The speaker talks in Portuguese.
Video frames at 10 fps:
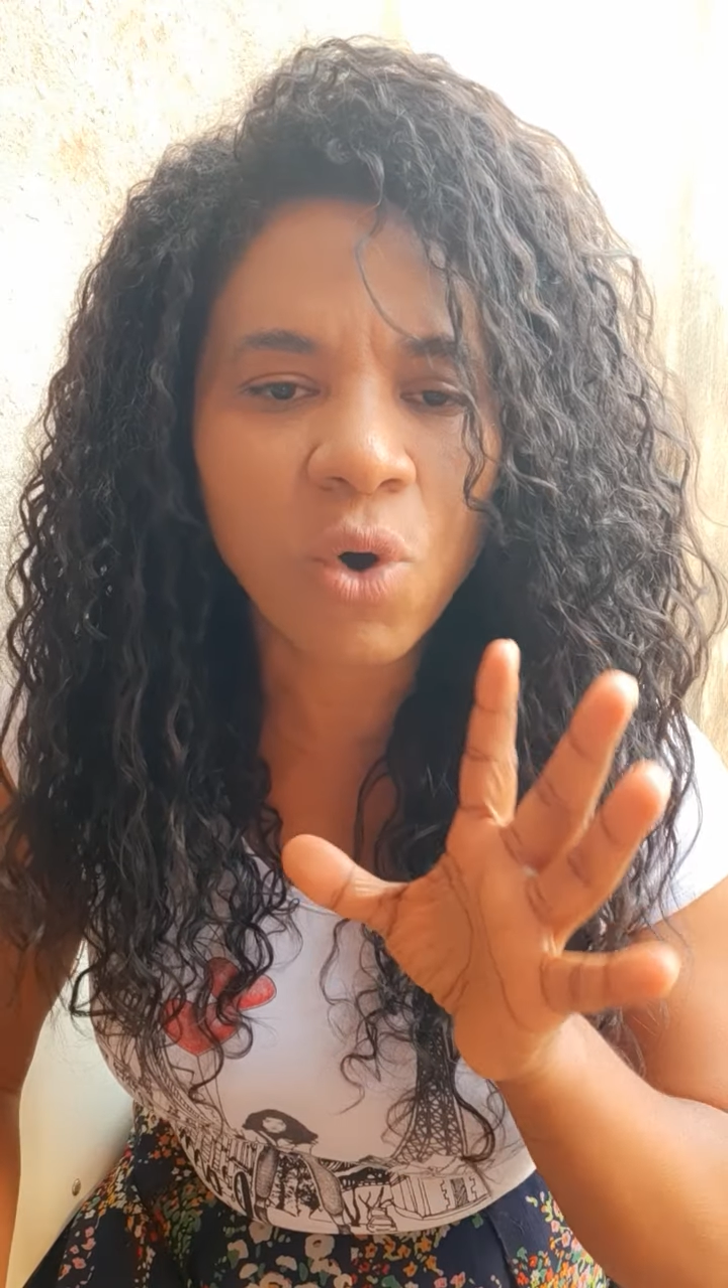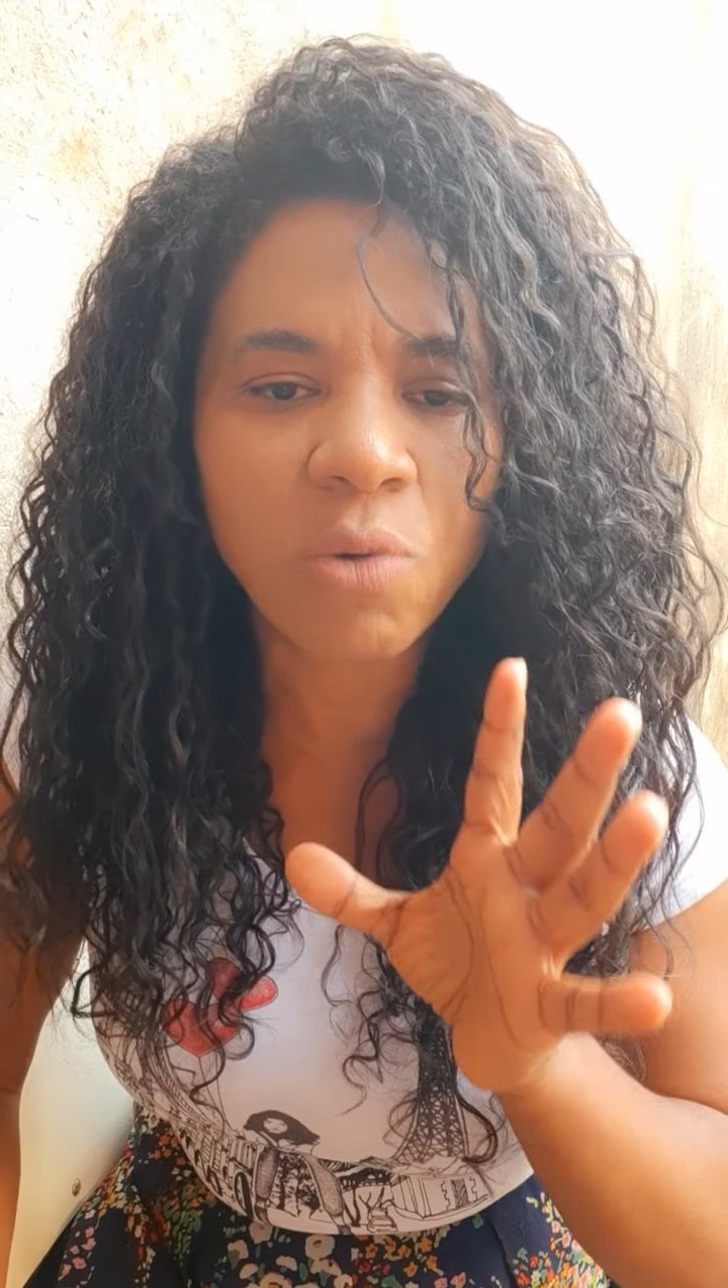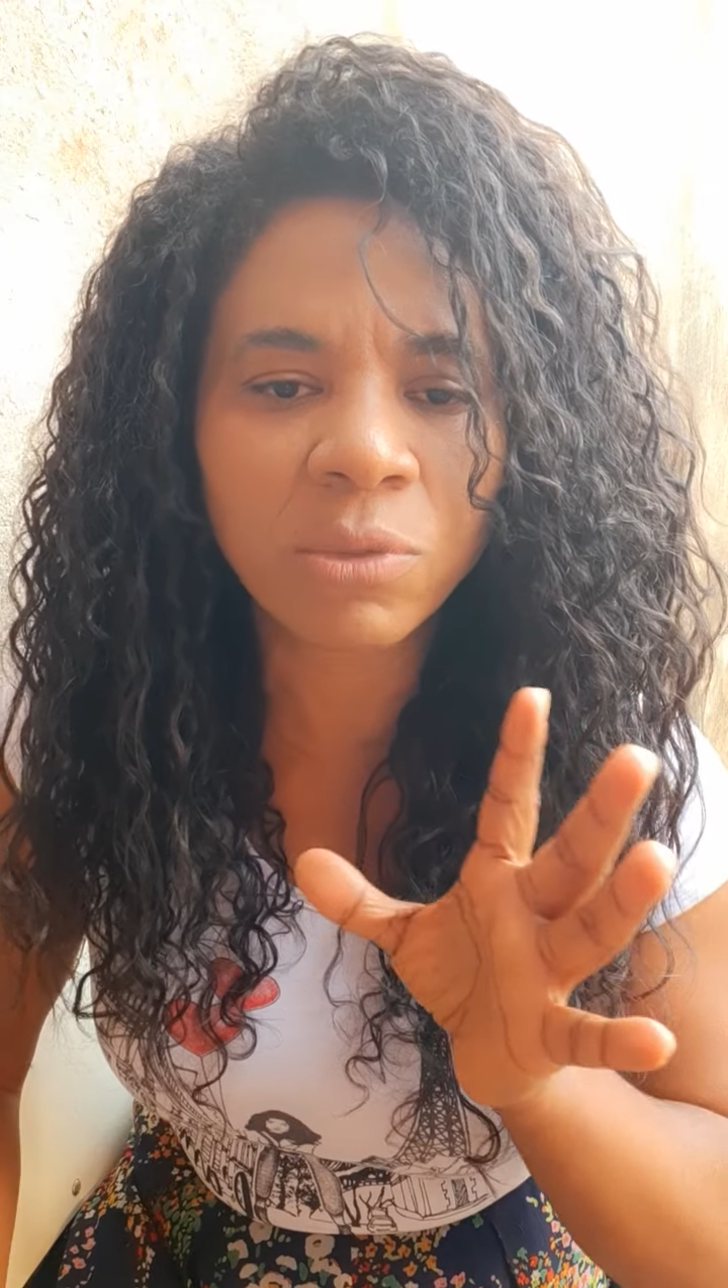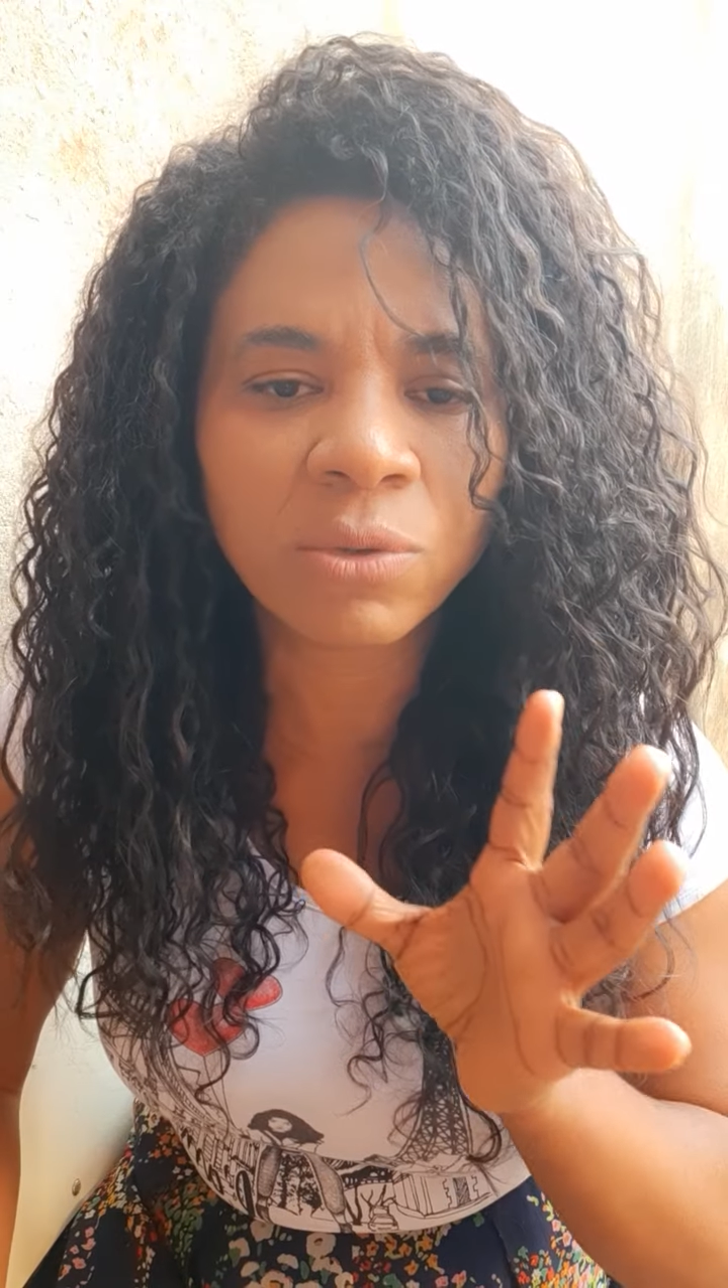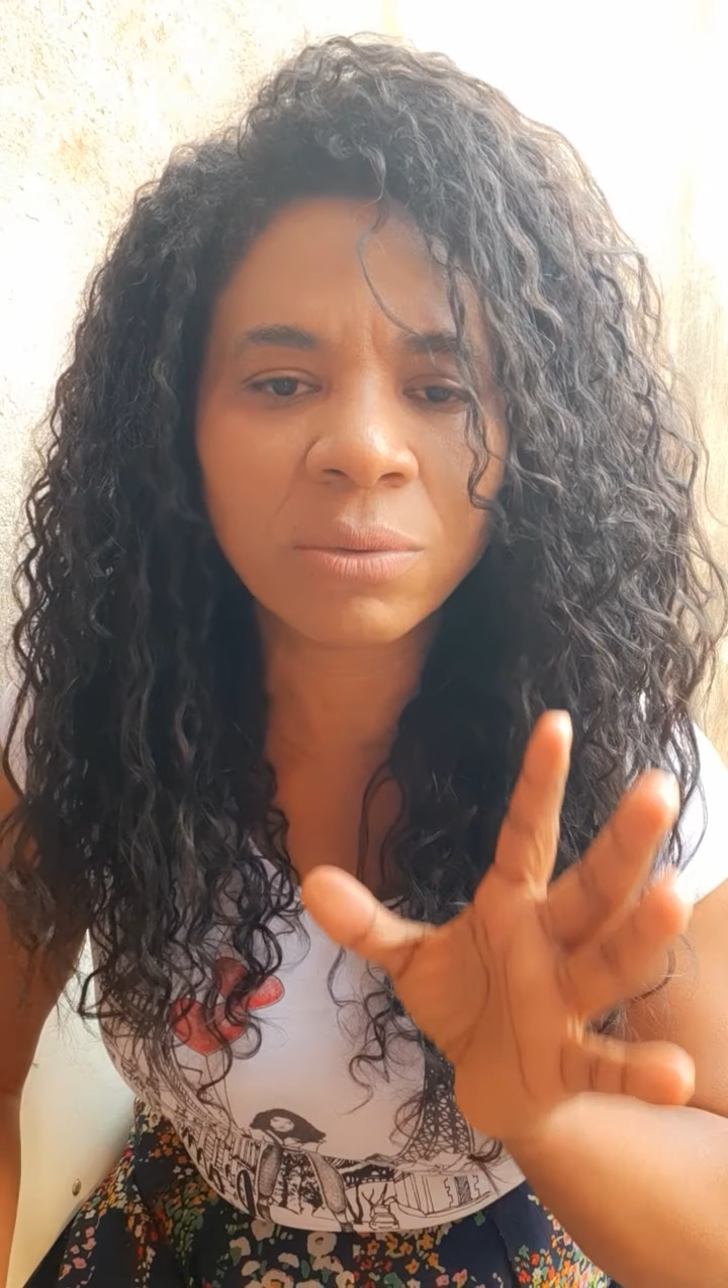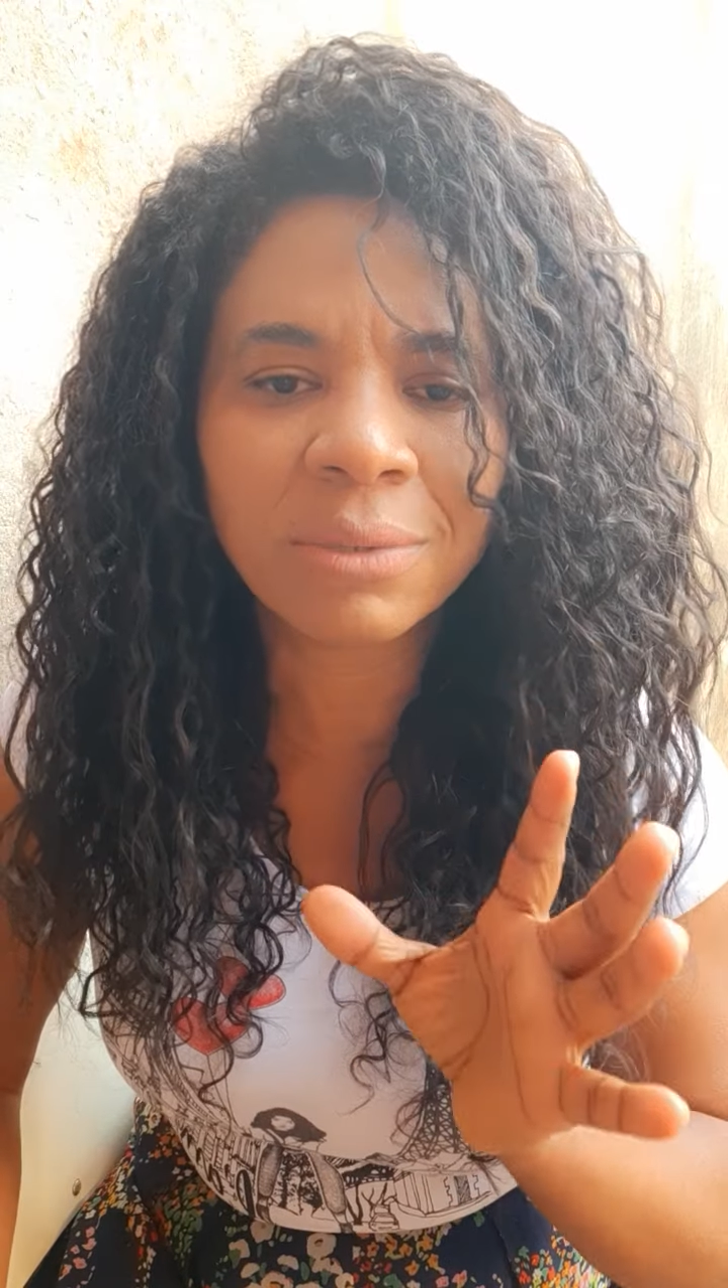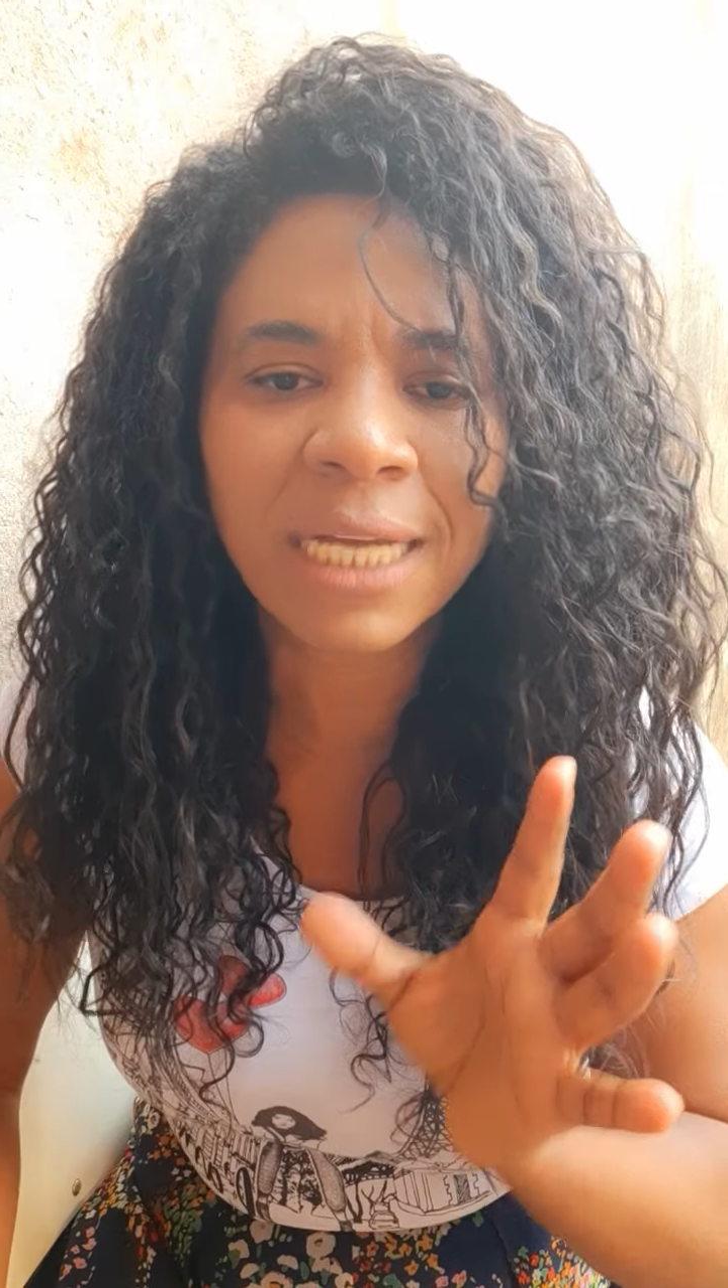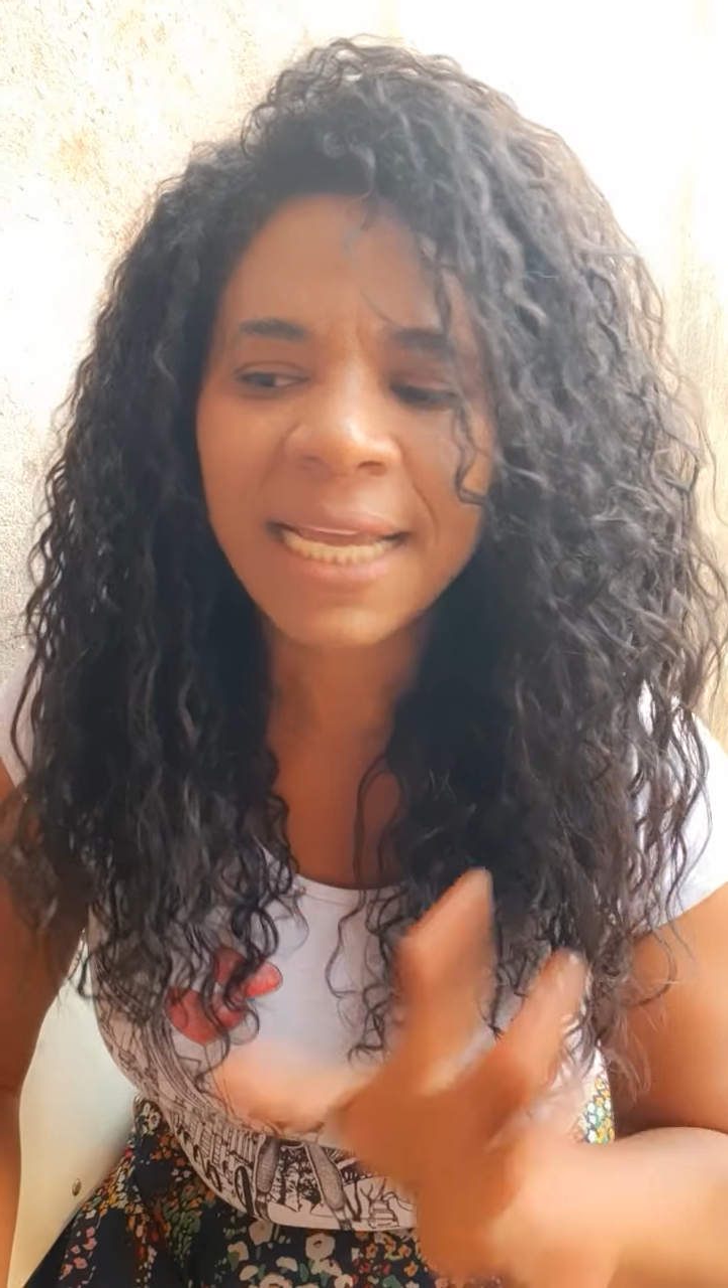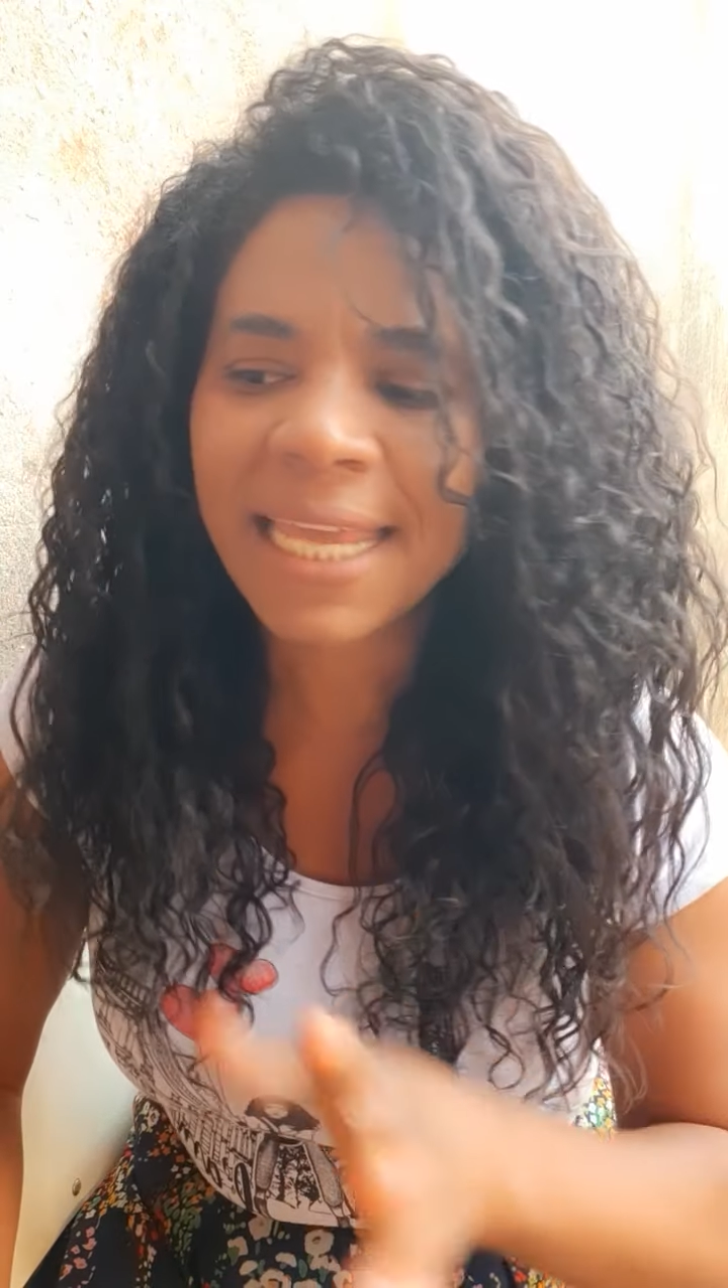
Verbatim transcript: comum,